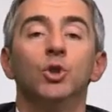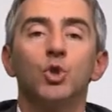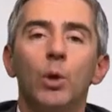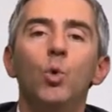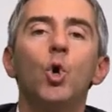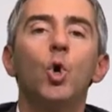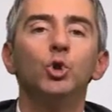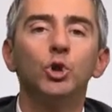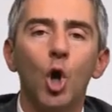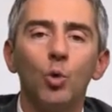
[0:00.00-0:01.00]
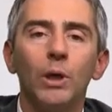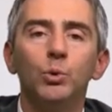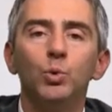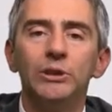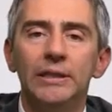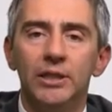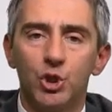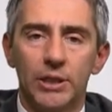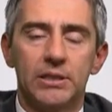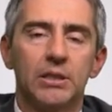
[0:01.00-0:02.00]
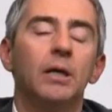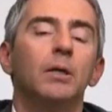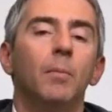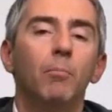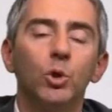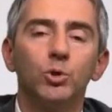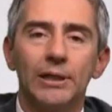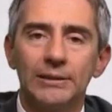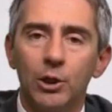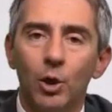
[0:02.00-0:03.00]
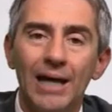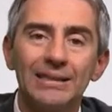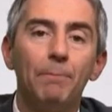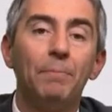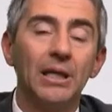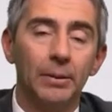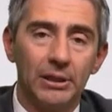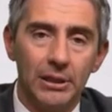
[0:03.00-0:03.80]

cioè un controllo, una due diligence molto articolata prima di